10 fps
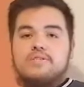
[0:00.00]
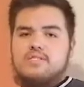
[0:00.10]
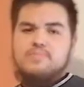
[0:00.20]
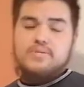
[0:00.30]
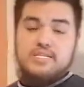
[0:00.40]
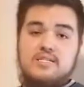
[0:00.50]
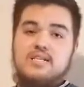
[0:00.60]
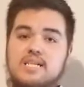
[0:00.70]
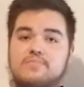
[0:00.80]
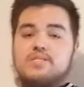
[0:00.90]
V6, porque es el
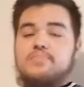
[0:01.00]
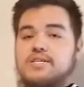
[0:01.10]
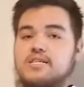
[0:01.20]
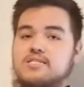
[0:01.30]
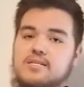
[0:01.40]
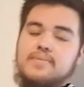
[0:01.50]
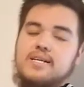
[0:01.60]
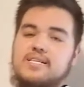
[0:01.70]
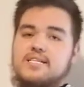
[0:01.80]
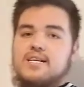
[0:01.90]
que le vamos a poner a esta
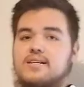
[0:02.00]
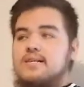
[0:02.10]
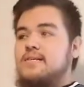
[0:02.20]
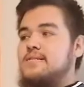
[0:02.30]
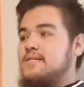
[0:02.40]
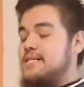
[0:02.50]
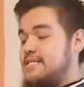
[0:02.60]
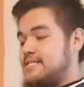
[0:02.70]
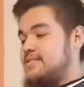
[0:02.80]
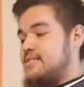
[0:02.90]
máquina.
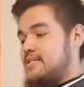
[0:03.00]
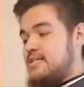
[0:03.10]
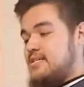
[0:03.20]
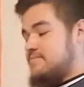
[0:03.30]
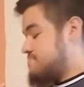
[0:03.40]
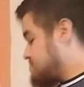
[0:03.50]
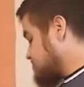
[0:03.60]
Este,